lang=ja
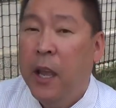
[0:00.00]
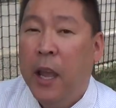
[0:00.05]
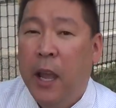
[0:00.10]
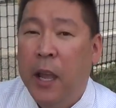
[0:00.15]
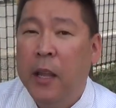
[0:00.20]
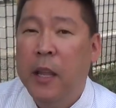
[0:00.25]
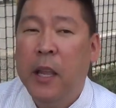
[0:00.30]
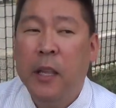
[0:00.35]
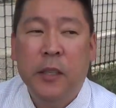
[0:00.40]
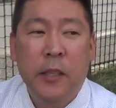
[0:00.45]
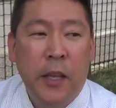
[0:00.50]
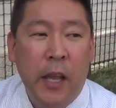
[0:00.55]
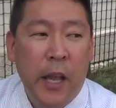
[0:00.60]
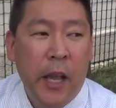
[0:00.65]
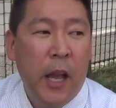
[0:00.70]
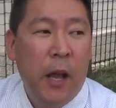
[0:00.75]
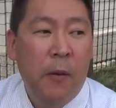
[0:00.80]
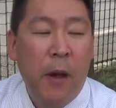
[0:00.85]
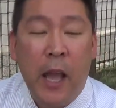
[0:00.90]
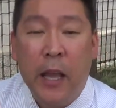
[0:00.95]

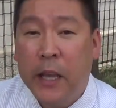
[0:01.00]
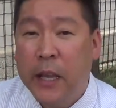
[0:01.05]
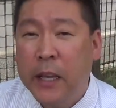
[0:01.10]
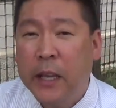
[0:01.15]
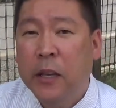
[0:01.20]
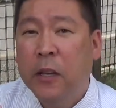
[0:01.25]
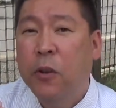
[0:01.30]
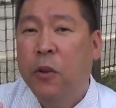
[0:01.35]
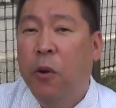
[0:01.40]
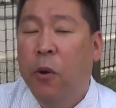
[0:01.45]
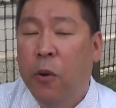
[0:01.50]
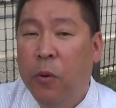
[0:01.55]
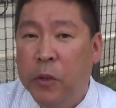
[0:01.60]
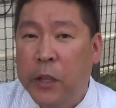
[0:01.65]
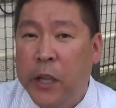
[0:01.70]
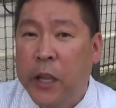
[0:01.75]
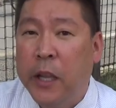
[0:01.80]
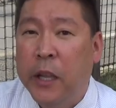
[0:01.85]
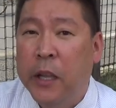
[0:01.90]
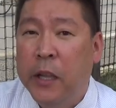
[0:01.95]
NHK 側一向
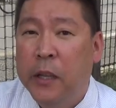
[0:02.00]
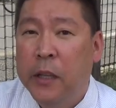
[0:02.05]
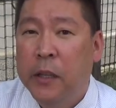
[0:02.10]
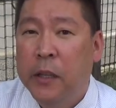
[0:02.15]
に